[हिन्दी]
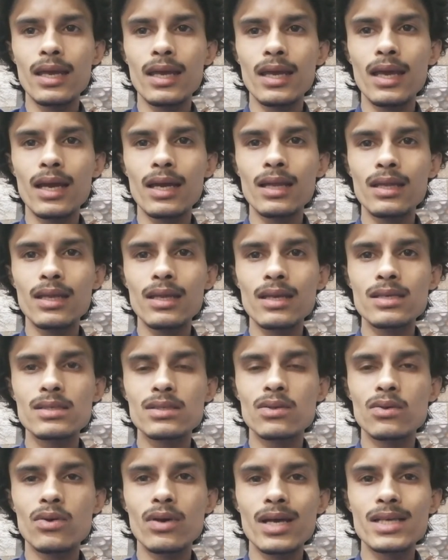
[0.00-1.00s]
एक दिन
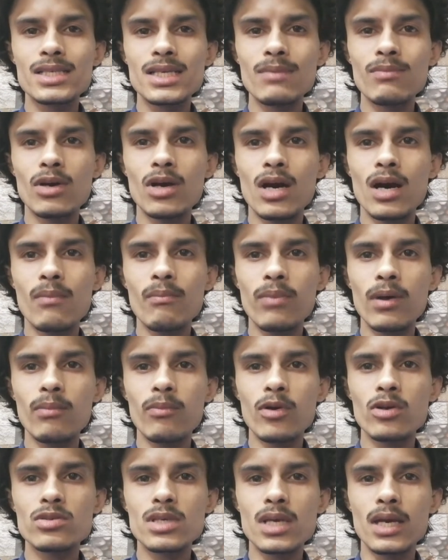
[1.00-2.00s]
इसको ऐसे मुकाम पर
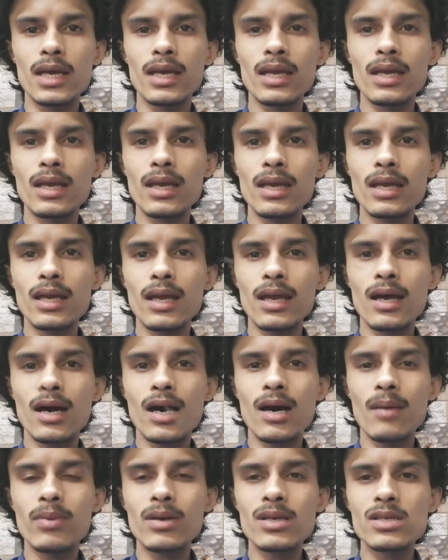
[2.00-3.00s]
पहुंचाएंगे कि
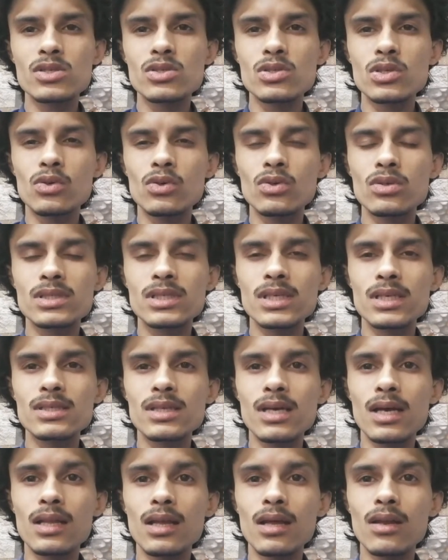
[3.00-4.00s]
आपकी सोच से
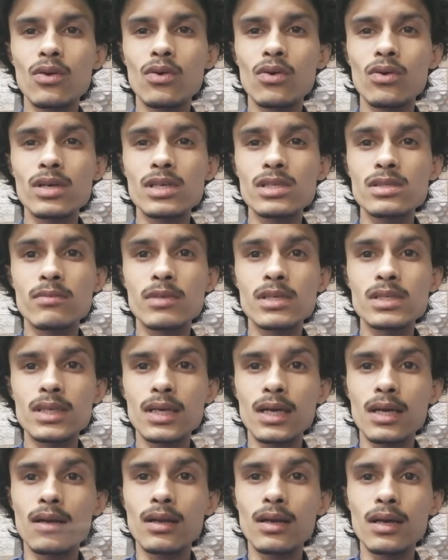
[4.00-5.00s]
ज़्यादा लोग इसमें से
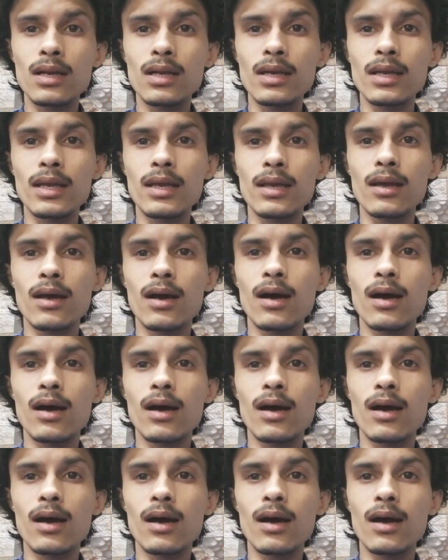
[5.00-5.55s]
अर्न करेंगे